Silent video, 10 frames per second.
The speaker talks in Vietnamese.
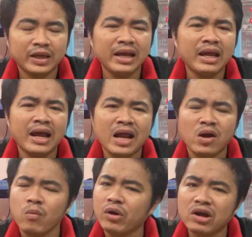cái nghề nào
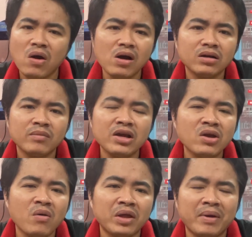cũng có khó nó mới
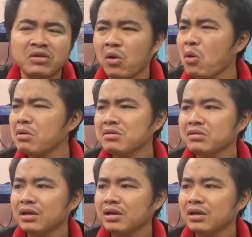vô nhiều bạn trời ơi